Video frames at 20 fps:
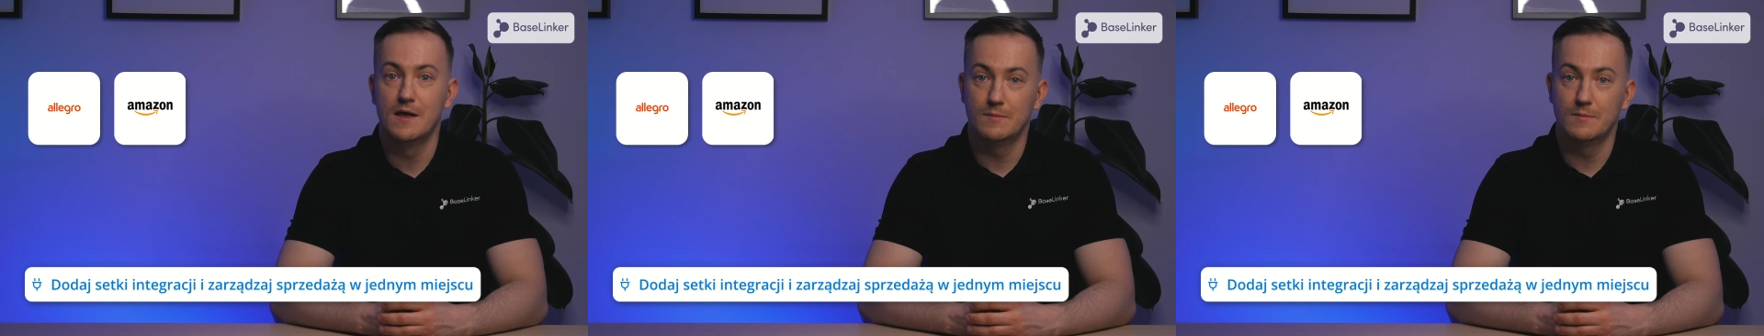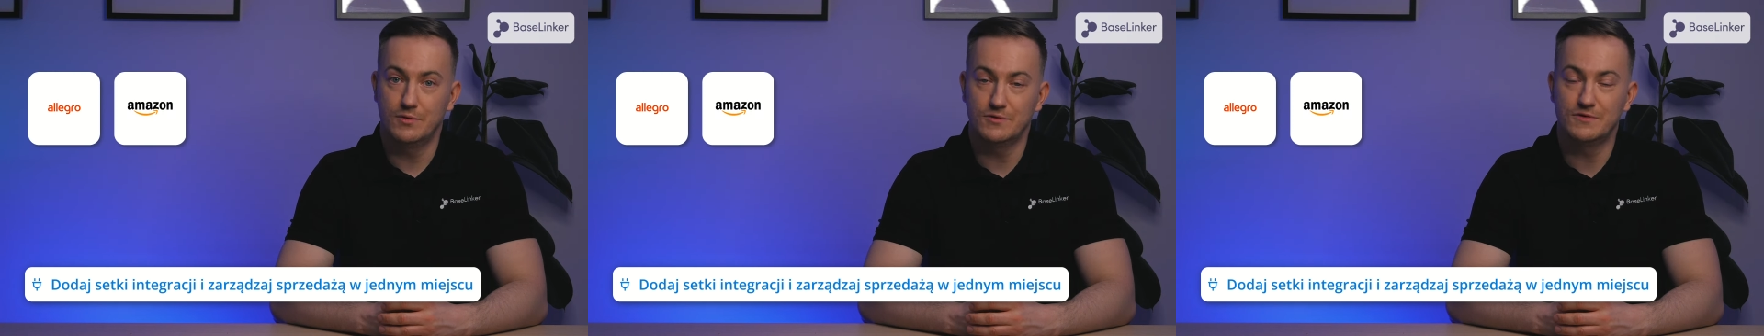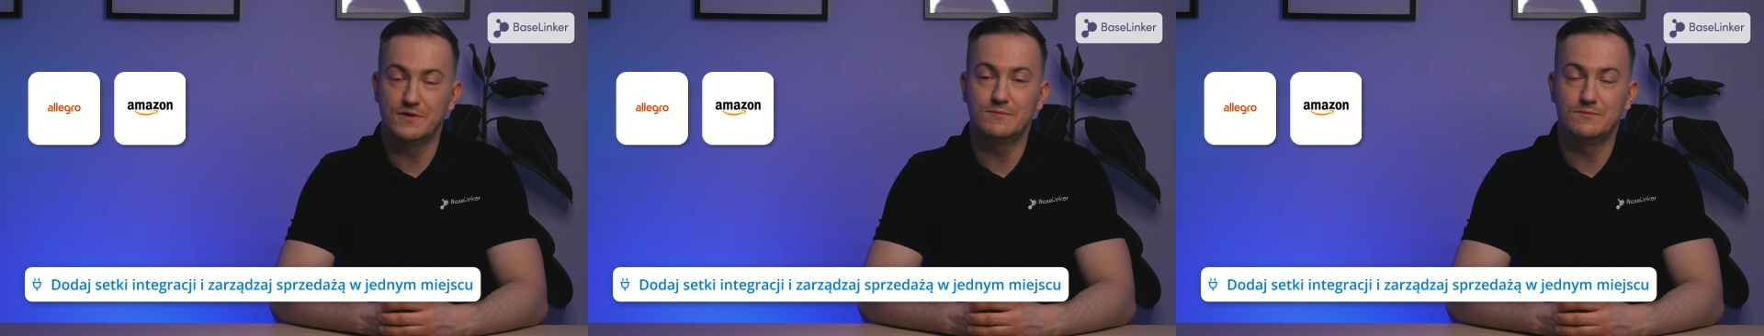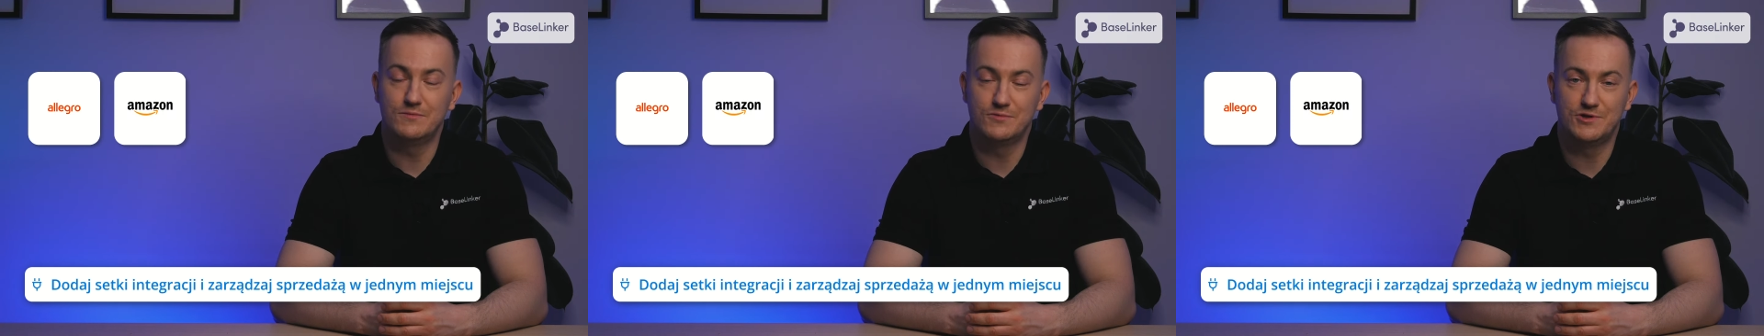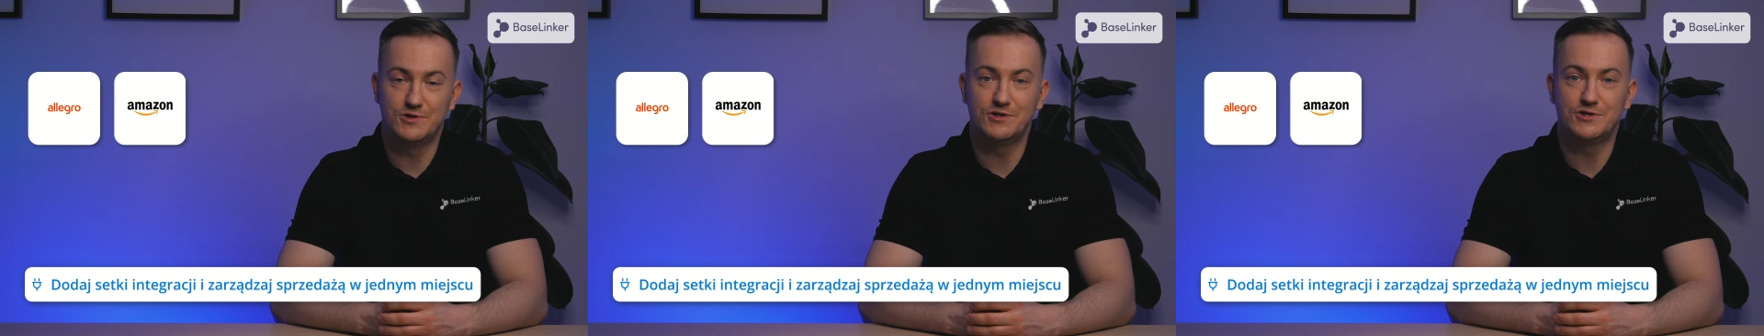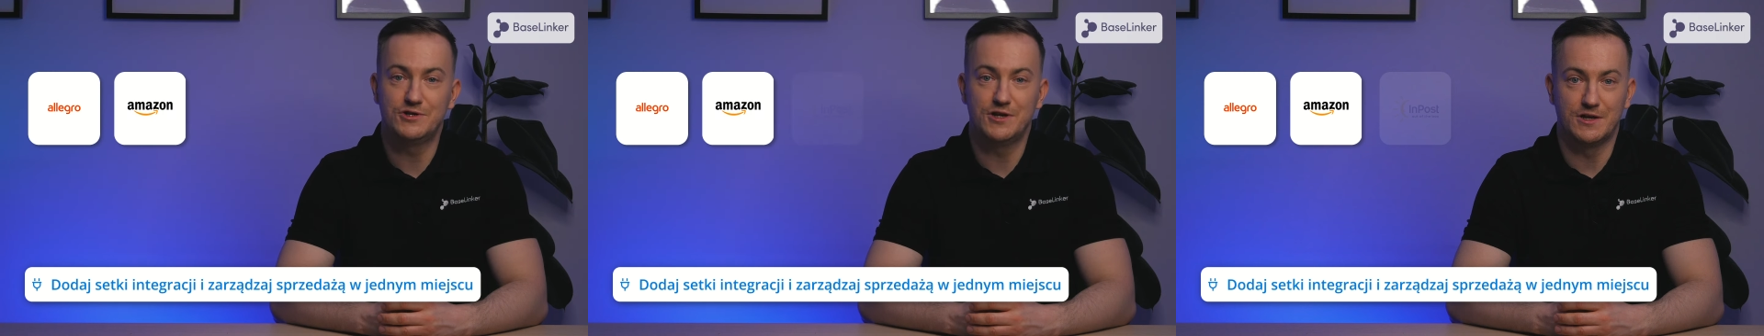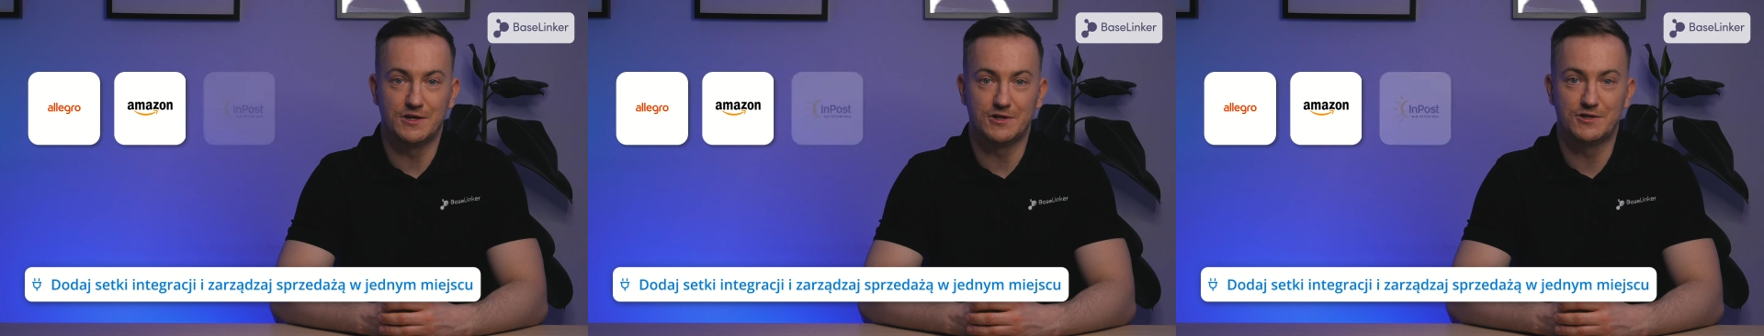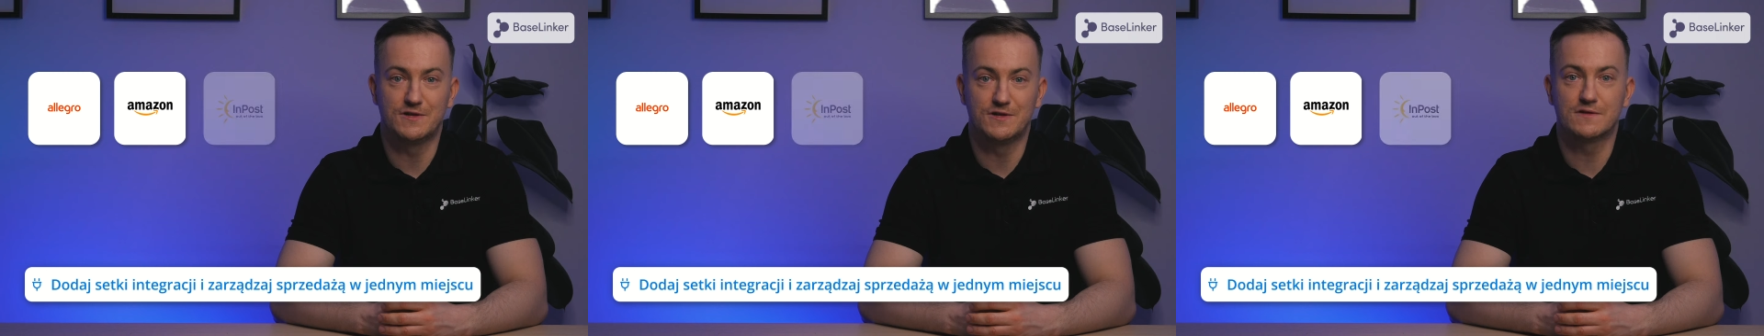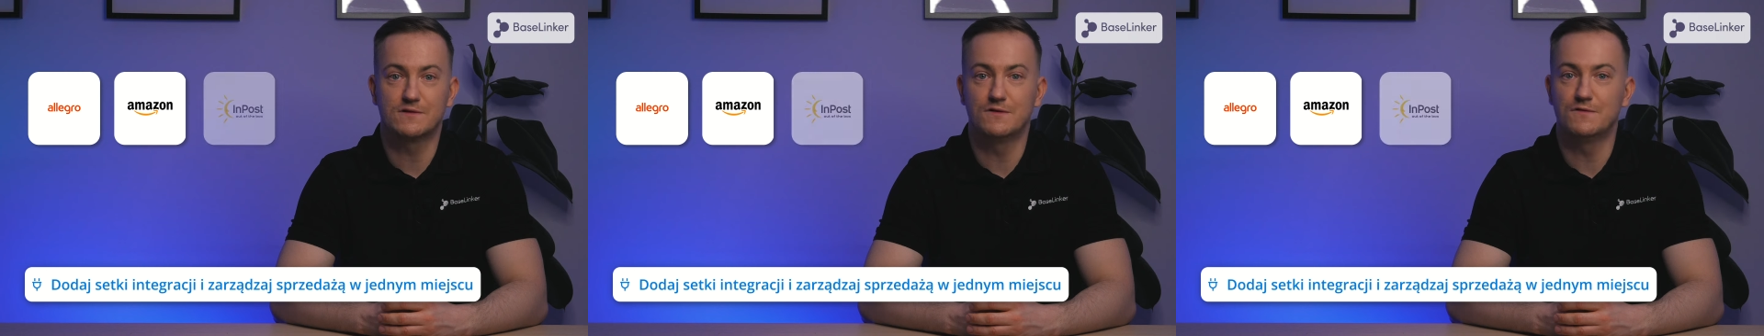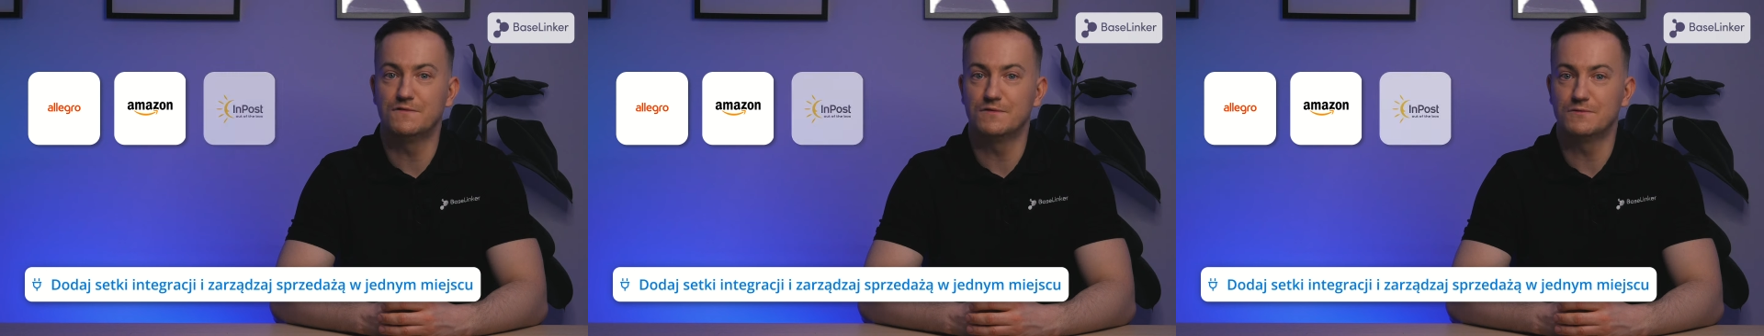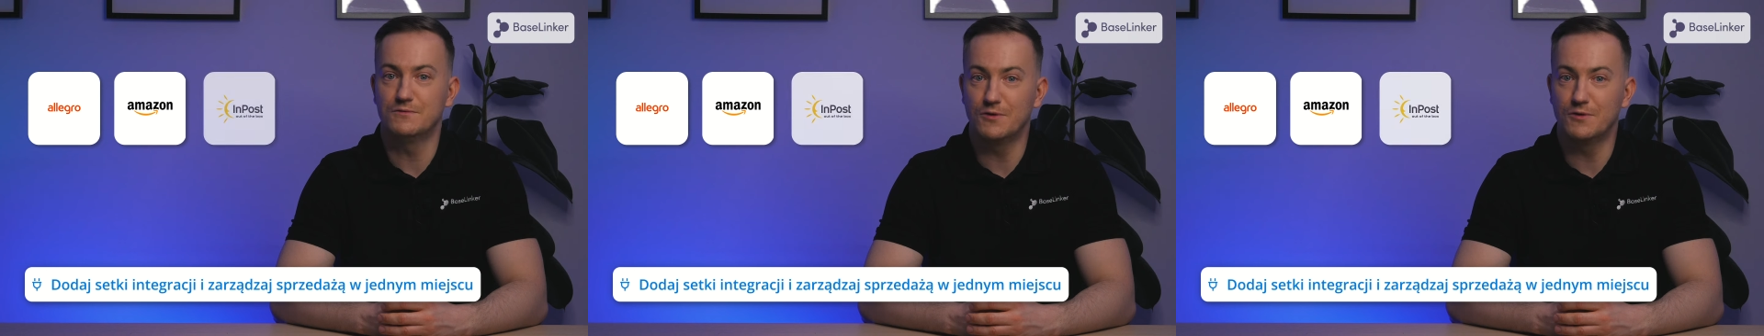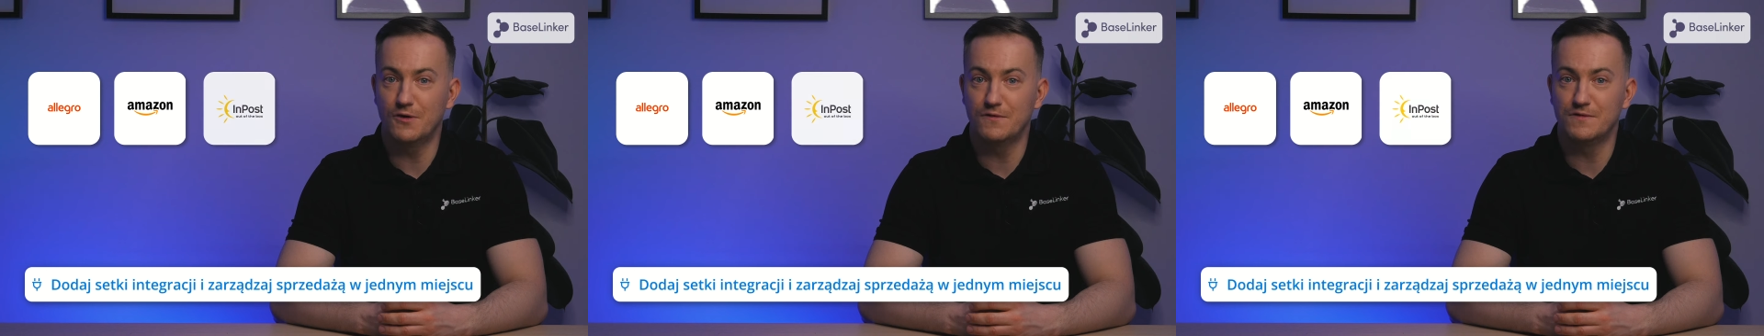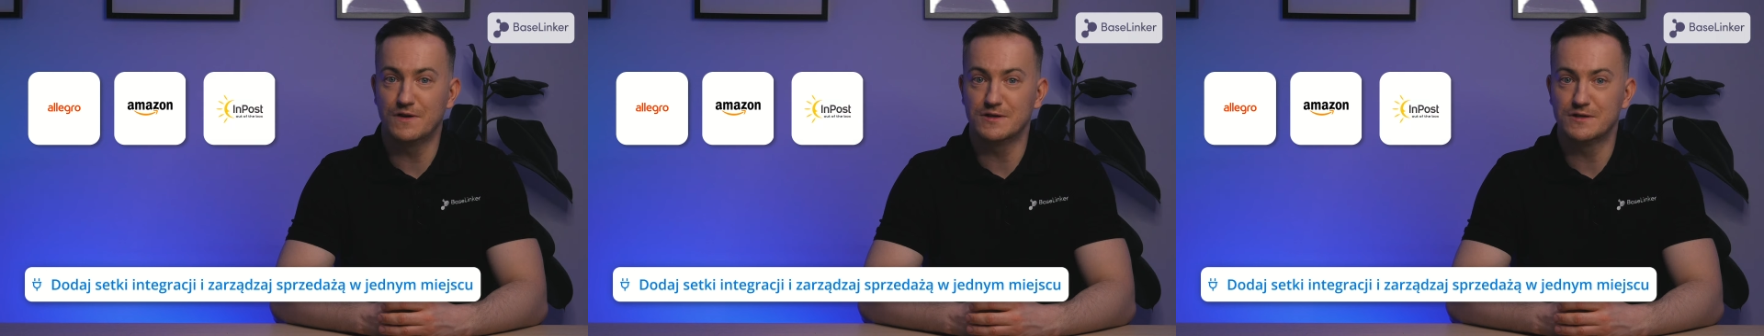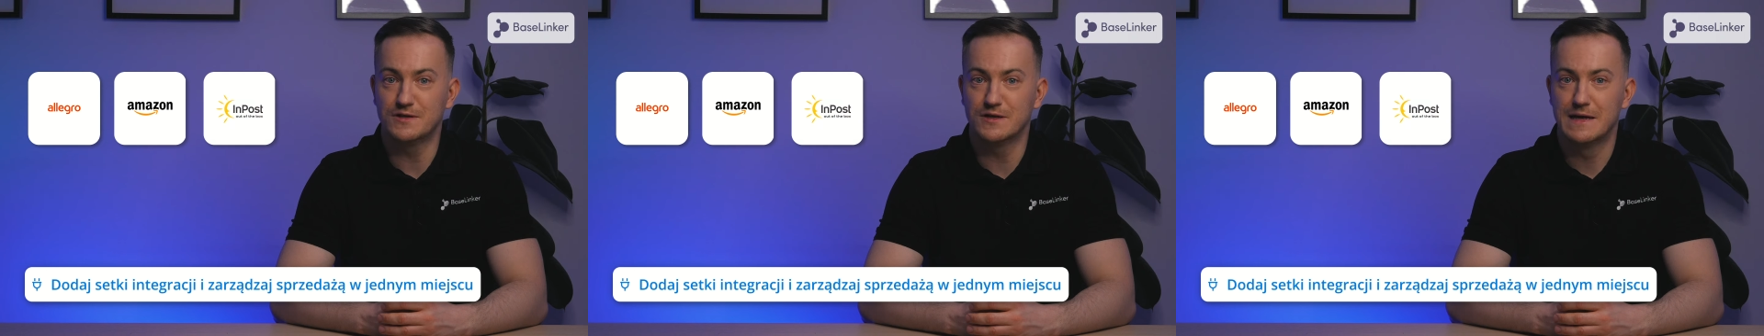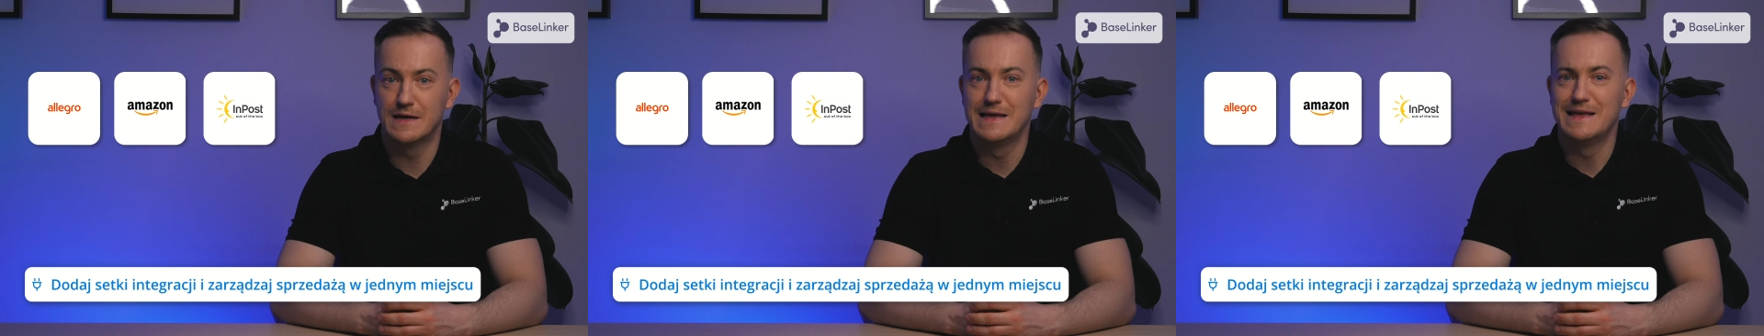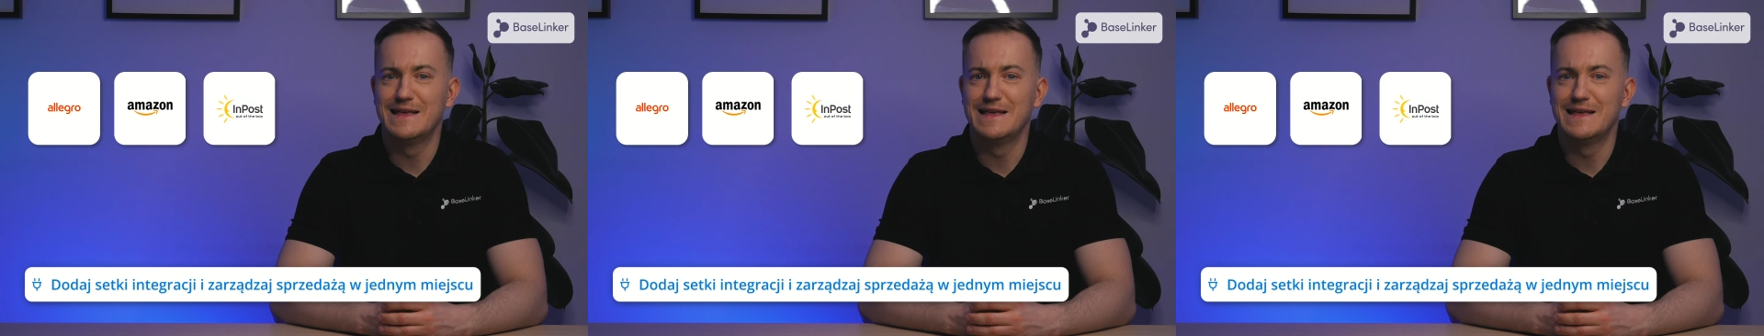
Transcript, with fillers: Potem musisz je jeszcze skonfigurować.